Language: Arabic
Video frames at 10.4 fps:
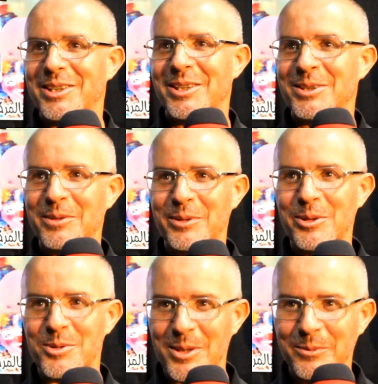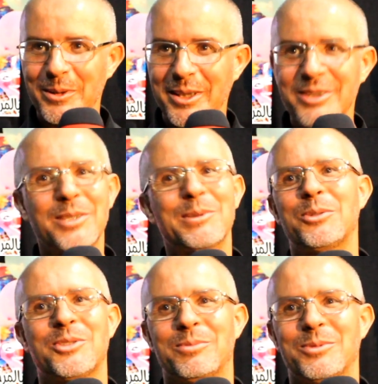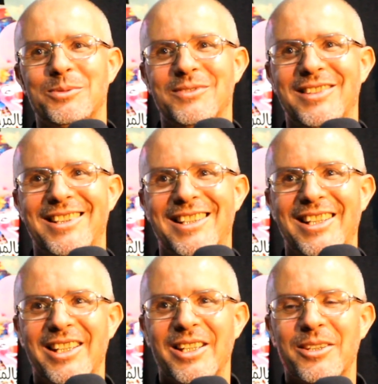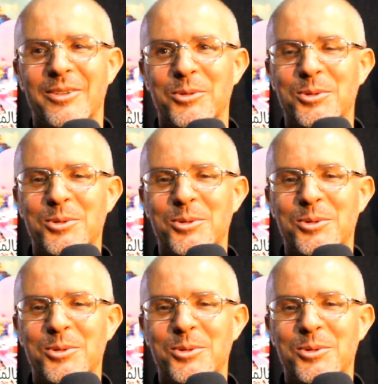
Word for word: الطفل يصفق عندما تعجبه و...